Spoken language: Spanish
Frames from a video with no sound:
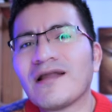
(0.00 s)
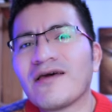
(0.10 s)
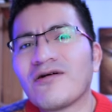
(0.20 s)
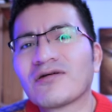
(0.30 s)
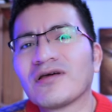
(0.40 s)

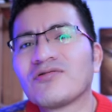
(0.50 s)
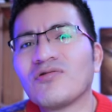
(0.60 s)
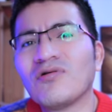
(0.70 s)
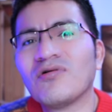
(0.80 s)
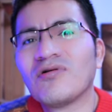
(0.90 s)
Leo, que
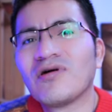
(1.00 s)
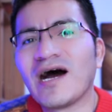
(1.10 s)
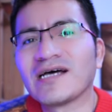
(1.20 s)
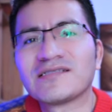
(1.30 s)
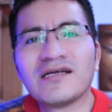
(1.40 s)
tú
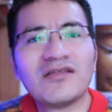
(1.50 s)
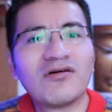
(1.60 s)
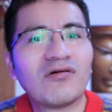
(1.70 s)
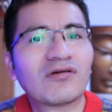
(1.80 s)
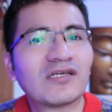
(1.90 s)
has
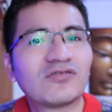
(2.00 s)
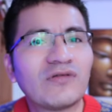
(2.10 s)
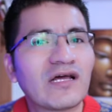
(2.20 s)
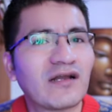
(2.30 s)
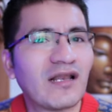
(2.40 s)
tenido lo que es
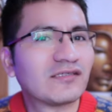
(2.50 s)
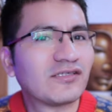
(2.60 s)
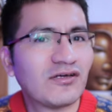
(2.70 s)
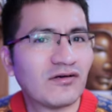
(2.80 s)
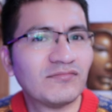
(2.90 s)
una
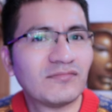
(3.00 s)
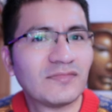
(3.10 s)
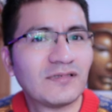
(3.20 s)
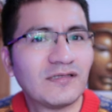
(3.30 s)
relación